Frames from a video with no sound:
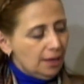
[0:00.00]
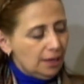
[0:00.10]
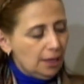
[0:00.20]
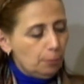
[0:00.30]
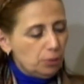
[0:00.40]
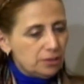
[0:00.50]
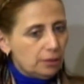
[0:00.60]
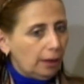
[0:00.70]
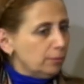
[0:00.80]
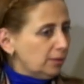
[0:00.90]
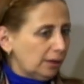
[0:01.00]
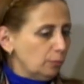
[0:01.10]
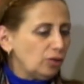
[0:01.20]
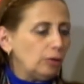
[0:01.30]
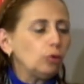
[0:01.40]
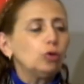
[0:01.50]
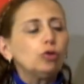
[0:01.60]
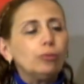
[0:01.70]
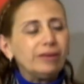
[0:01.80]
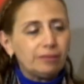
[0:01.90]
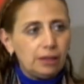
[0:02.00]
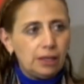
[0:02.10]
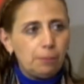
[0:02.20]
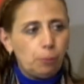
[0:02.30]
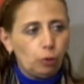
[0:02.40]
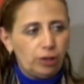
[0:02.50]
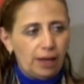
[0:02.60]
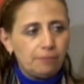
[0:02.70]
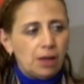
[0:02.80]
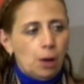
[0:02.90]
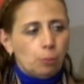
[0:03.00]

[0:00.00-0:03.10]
y pues trajimos al doctor Tomasini porque